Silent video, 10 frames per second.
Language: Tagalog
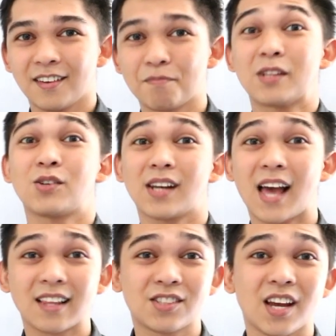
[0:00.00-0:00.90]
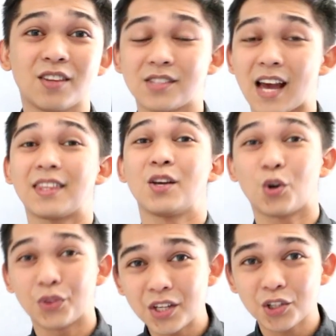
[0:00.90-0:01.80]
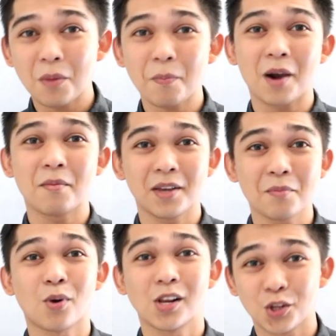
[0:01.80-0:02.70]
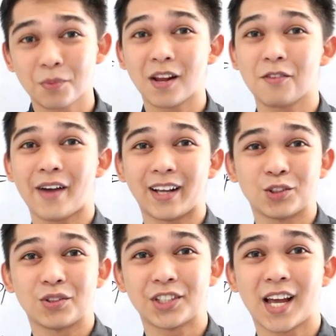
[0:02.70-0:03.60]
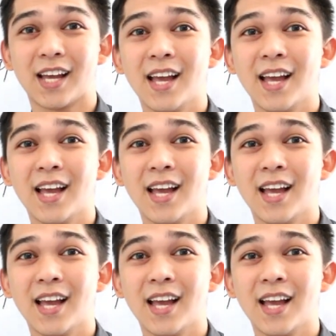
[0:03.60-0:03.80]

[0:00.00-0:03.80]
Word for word: pasok lahat siya dun sa ating condition para maging polynomial function siya.